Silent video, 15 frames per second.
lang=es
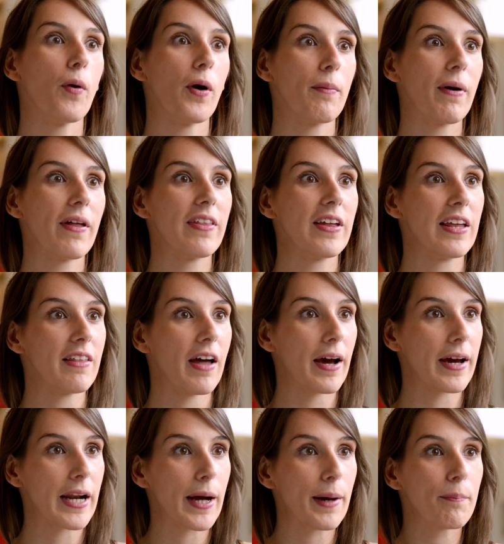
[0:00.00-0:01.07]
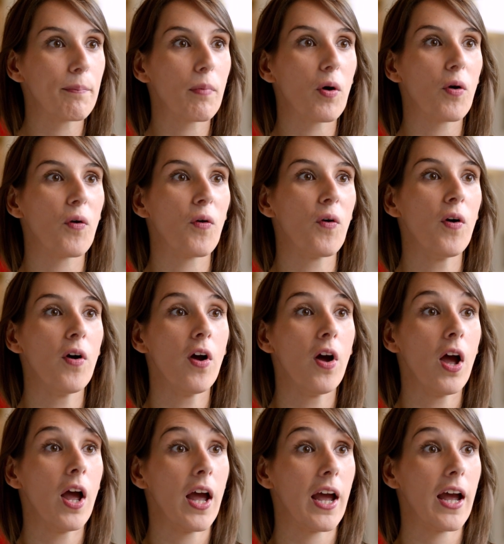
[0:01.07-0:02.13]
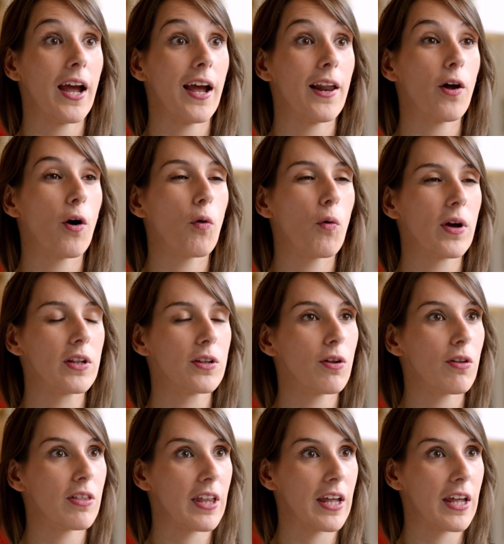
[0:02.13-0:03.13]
Poemas de Ida Gramco, eh, los cuentos